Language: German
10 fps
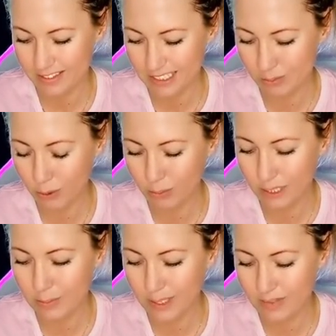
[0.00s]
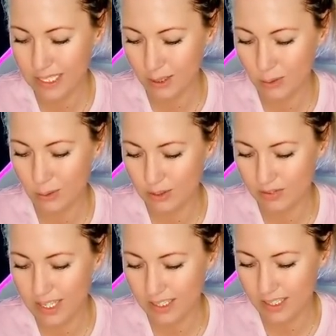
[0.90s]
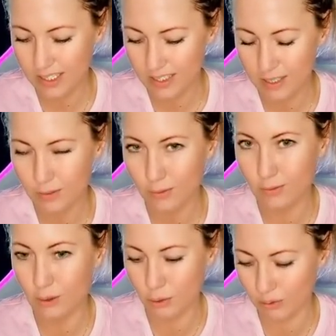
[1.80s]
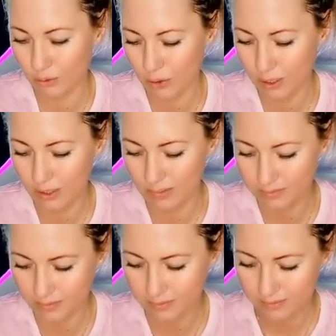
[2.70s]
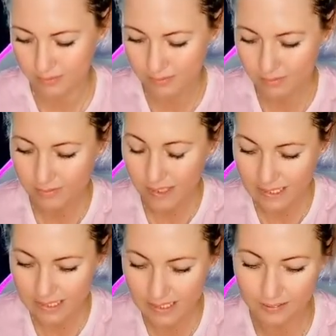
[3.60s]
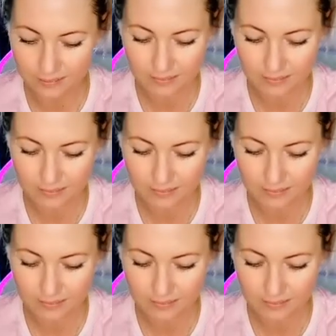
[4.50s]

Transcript: Ein Problemchen, was gelöst werden kann. Wirkungsvoll. Ja.